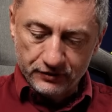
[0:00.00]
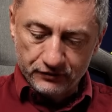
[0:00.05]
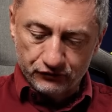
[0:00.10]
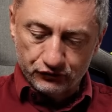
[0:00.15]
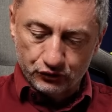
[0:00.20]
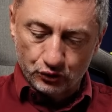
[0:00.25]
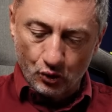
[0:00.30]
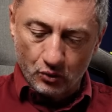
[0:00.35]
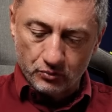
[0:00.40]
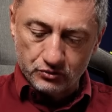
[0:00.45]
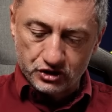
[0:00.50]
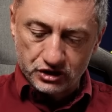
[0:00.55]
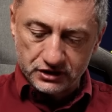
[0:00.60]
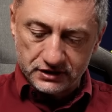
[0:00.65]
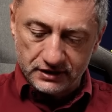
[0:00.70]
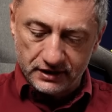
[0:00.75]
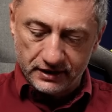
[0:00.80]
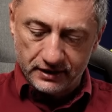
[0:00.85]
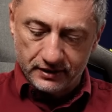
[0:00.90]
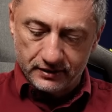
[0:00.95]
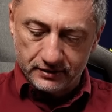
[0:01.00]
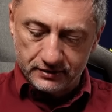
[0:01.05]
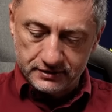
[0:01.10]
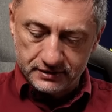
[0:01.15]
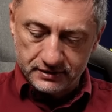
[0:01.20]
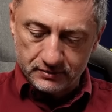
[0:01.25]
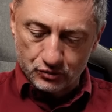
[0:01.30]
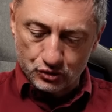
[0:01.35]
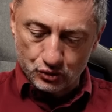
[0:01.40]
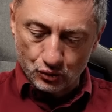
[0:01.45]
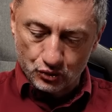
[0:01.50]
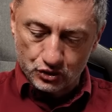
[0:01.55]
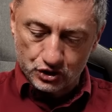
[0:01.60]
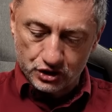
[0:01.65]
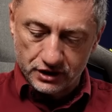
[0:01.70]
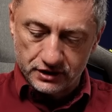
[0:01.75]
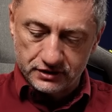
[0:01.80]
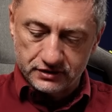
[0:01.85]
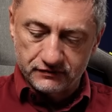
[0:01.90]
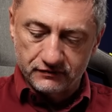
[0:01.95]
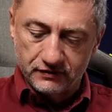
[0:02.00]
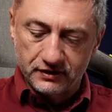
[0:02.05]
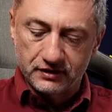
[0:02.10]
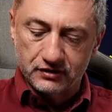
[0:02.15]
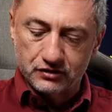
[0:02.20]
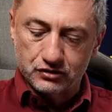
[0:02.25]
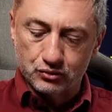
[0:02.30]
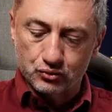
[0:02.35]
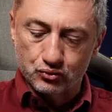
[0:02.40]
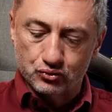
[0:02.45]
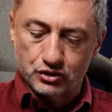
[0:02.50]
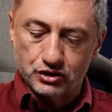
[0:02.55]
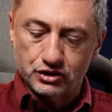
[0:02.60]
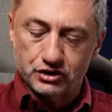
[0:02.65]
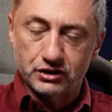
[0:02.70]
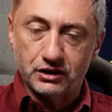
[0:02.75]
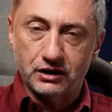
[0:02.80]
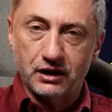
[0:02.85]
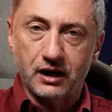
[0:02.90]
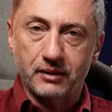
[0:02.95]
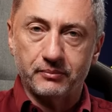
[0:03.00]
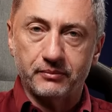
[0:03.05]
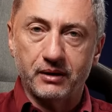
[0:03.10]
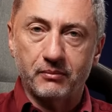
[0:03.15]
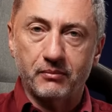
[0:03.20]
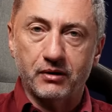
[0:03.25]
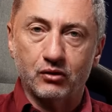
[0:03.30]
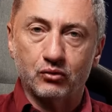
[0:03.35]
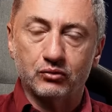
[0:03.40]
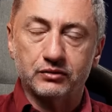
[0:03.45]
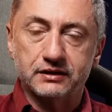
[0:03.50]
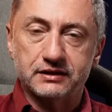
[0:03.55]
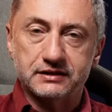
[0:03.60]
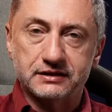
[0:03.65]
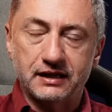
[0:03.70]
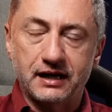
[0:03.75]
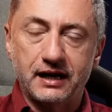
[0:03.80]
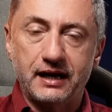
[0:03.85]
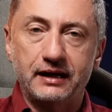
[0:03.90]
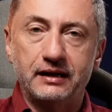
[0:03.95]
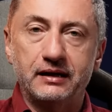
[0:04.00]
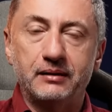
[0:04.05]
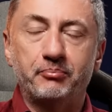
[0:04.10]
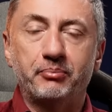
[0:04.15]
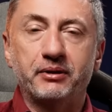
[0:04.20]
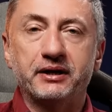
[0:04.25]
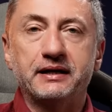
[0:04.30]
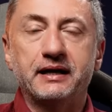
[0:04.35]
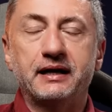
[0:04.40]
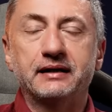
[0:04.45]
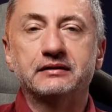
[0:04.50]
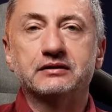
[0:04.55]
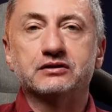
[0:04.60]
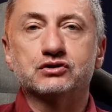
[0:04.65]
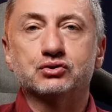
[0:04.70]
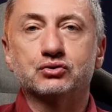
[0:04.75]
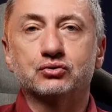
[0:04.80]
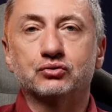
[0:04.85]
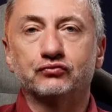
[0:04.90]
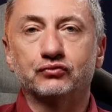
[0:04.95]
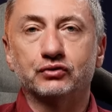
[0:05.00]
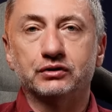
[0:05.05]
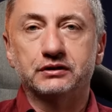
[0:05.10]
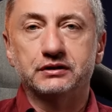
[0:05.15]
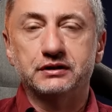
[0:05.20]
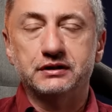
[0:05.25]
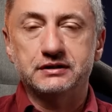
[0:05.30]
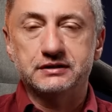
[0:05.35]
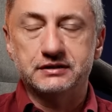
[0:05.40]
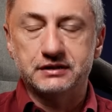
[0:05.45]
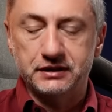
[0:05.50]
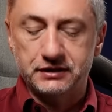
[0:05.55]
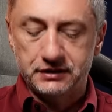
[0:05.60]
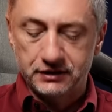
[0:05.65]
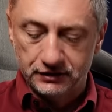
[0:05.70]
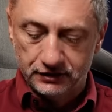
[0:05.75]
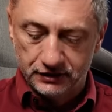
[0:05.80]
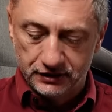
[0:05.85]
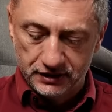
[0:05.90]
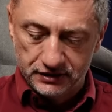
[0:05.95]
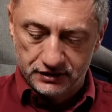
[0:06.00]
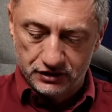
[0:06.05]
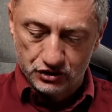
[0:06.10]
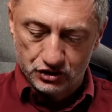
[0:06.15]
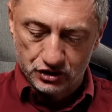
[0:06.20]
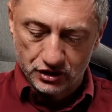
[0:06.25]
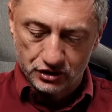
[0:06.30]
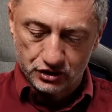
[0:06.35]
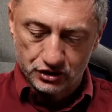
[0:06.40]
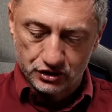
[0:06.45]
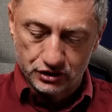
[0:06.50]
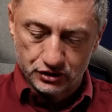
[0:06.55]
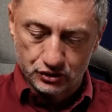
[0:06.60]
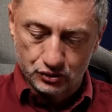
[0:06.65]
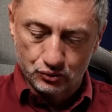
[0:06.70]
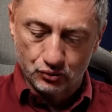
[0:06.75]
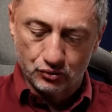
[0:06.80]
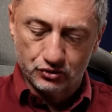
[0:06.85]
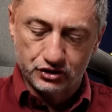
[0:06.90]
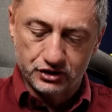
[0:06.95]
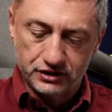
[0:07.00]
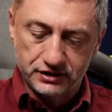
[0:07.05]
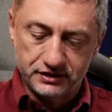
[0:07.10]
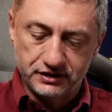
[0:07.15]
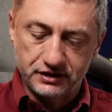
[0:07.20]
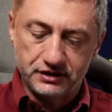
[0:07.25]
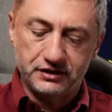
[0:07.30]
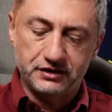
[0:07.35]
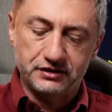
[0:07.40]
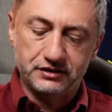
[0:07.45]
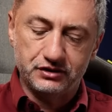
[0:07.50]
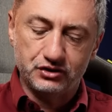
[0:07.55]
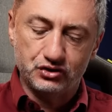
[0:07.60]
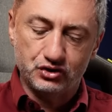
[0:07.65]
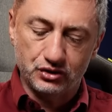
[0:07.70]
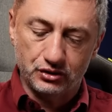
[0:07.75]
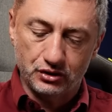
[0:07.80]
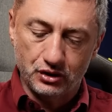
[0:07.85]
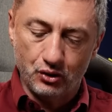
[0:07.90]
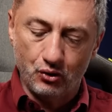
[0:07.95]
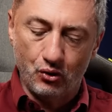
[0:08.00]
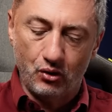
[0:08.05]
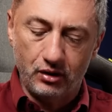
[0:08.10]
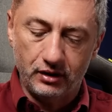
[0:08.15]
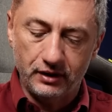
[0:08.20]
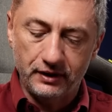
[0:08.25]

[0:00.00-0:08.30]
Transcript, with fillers: в том числе 706 военнослужащих армии обороны Израиля. Понятно, что вот из этих 1664